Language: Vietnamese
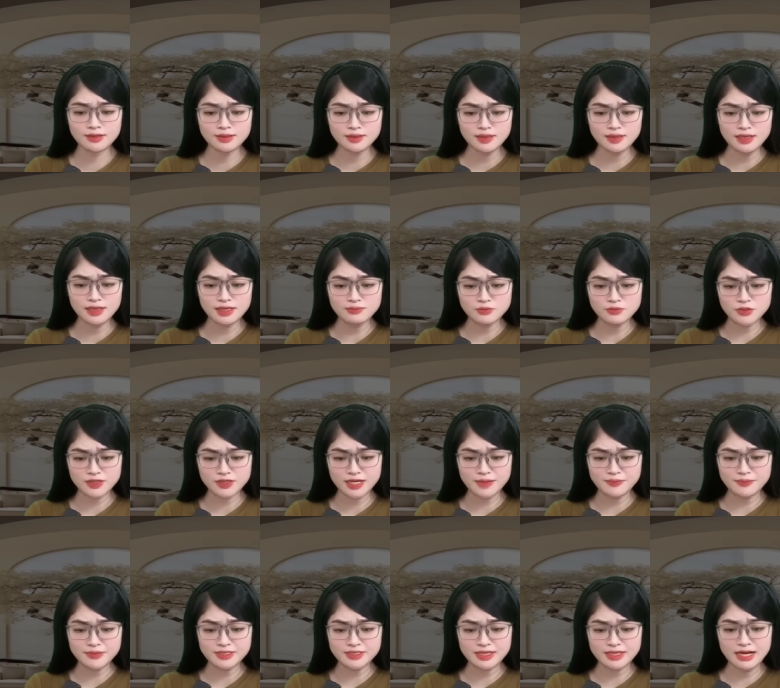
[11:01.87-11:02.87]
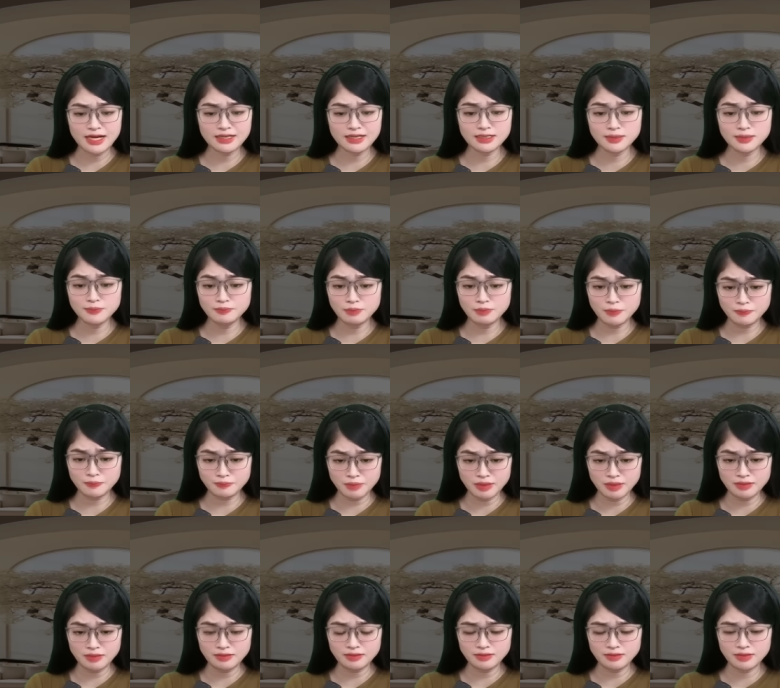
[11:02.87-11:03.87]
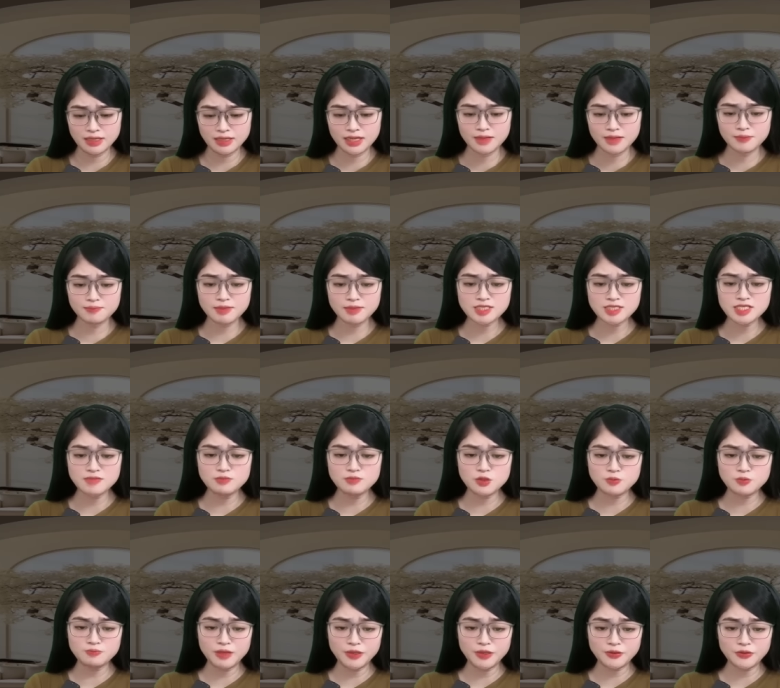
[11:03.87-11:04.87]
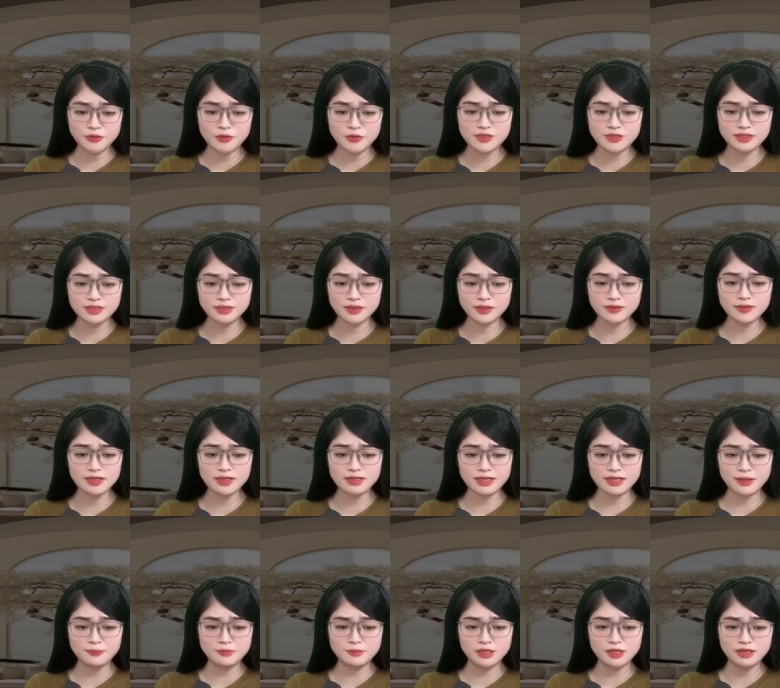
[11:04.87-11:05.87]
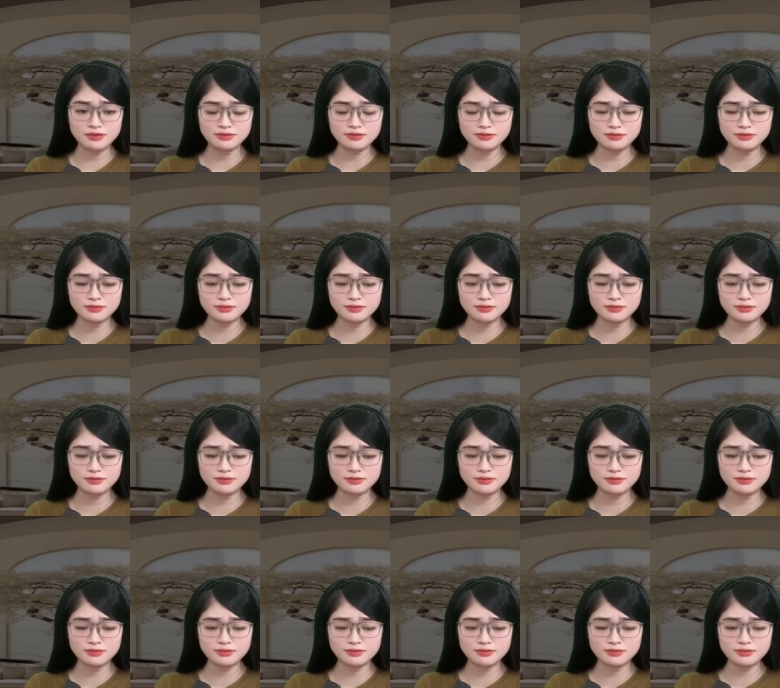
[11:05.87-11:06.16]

Đây là một cảm giác mập mờ mà chỉ một mình tôi có thể cảm nhận.